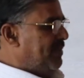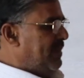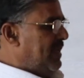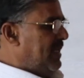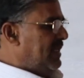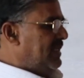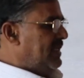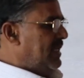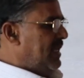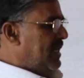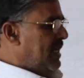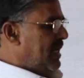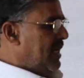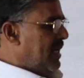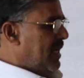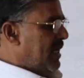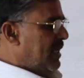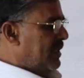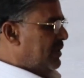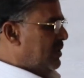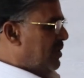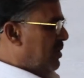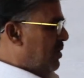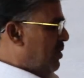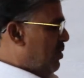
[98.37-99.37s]
পেজ
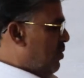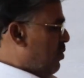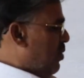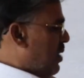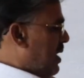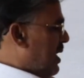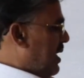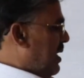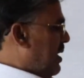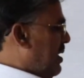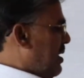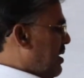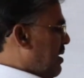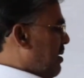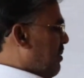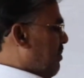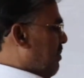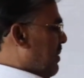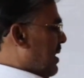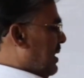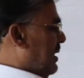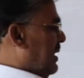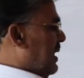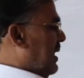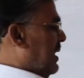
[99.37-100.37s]
লেসন ওয়ান
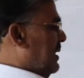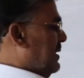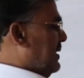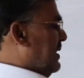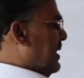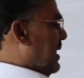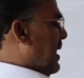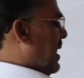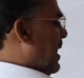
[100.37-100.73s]
মাদার্স